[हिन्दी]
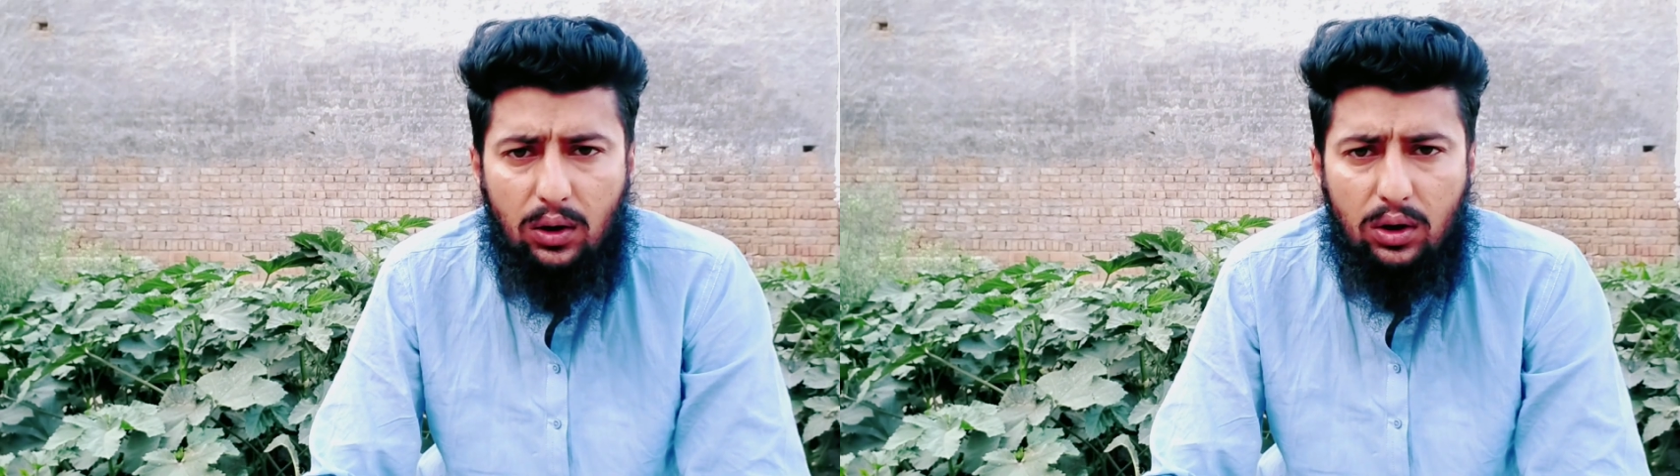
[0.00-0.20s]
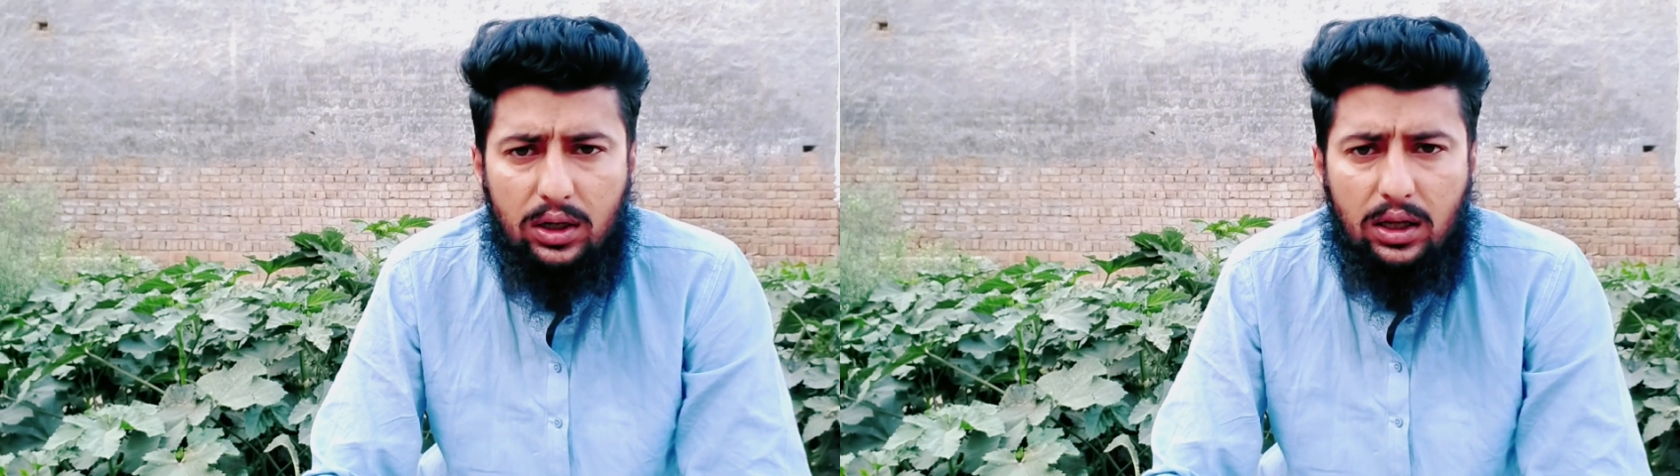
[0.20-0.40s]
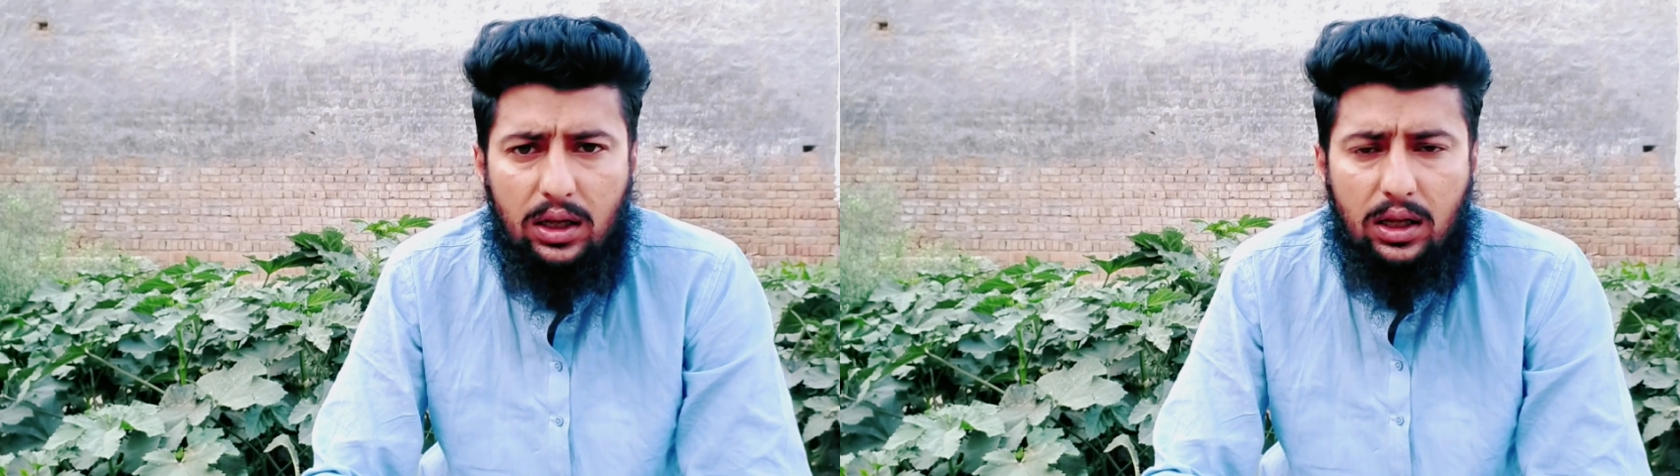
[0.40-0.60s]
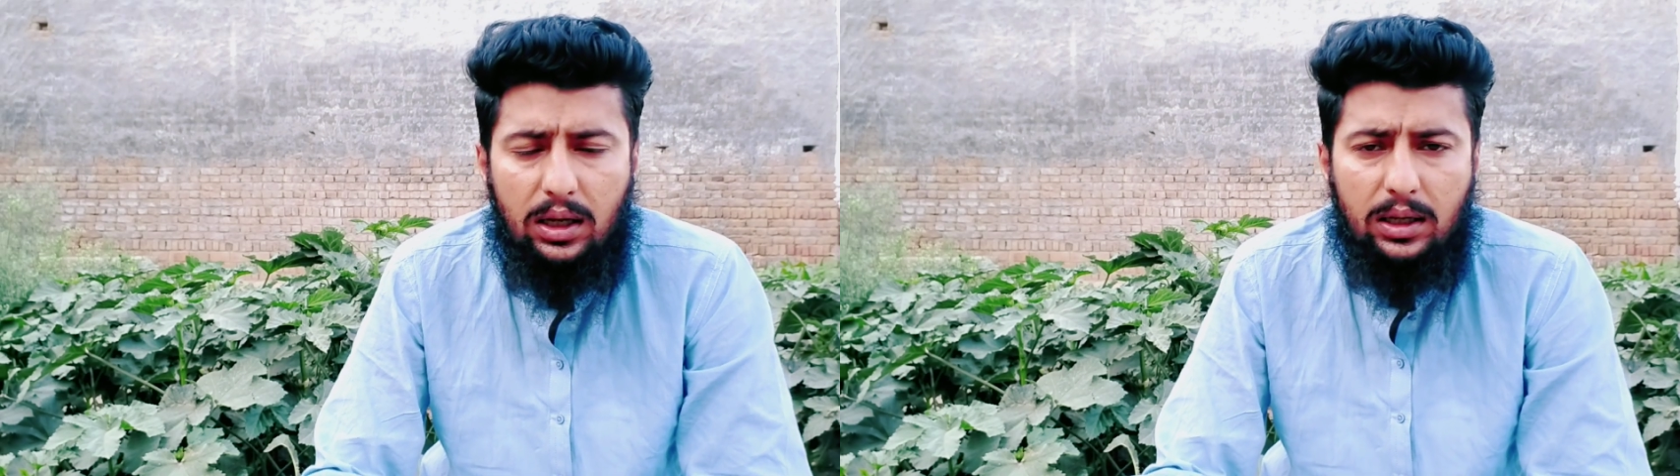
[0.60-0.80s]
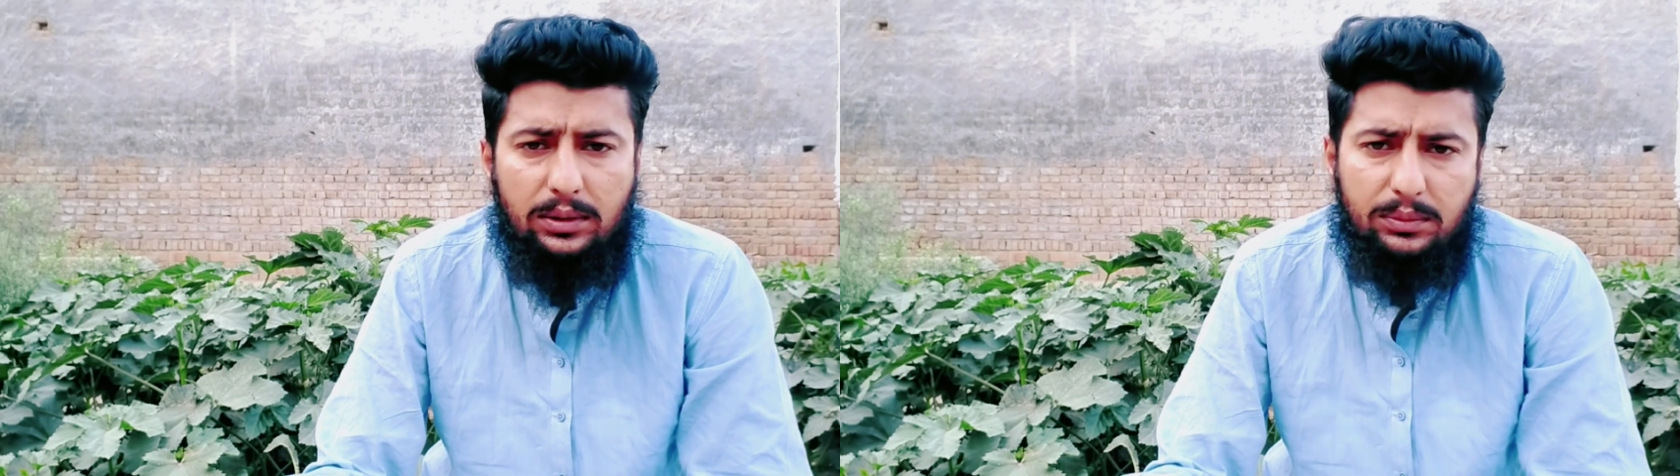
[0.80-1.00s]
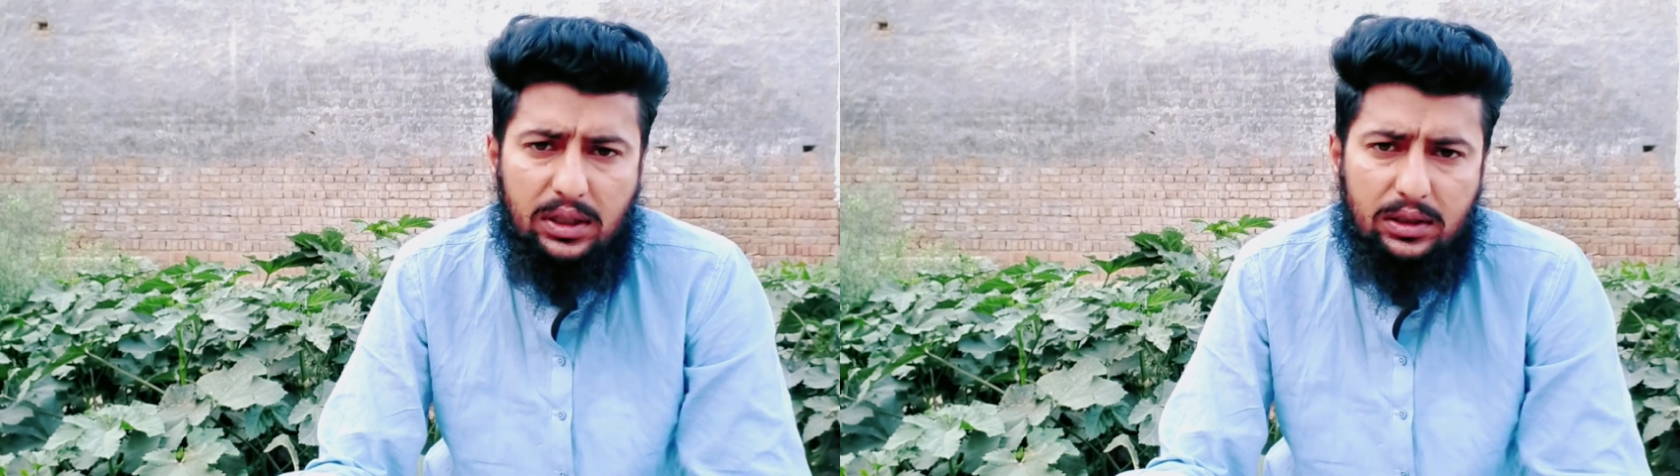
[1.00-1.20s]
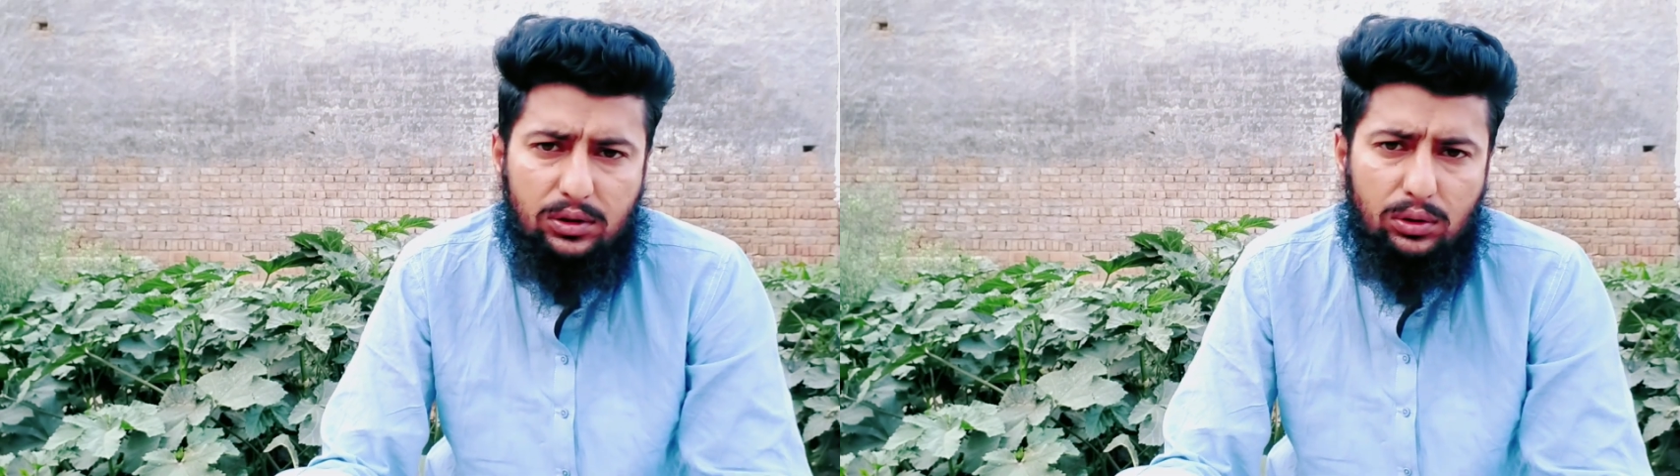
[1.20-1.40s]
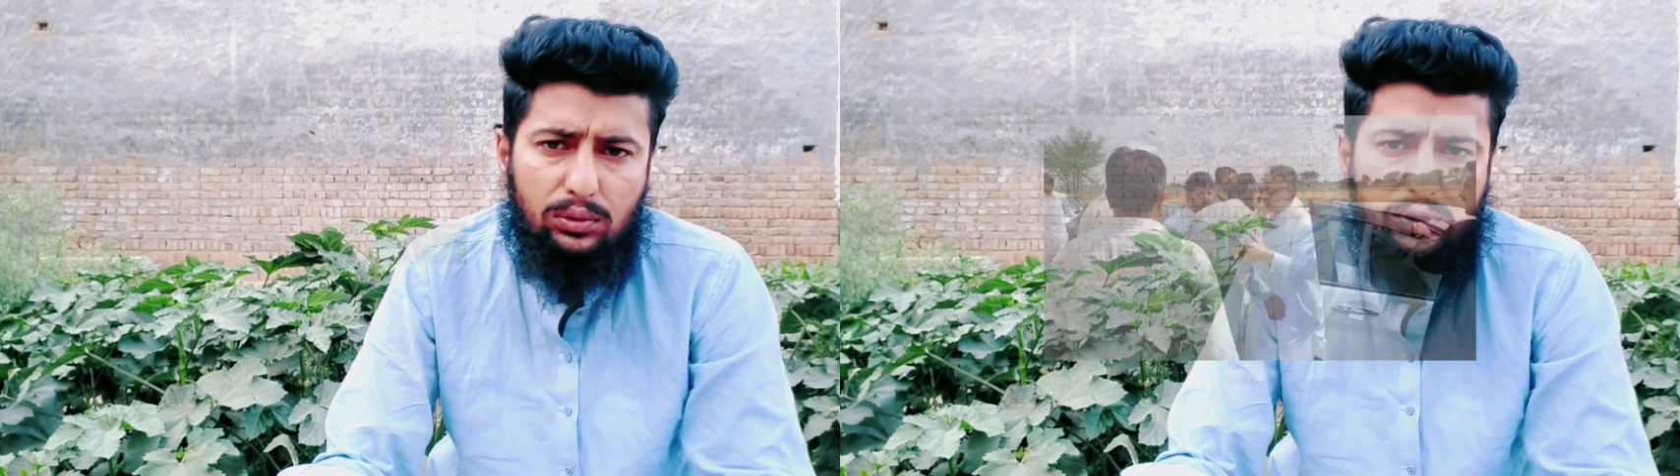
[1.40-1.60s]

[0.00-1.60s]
और जो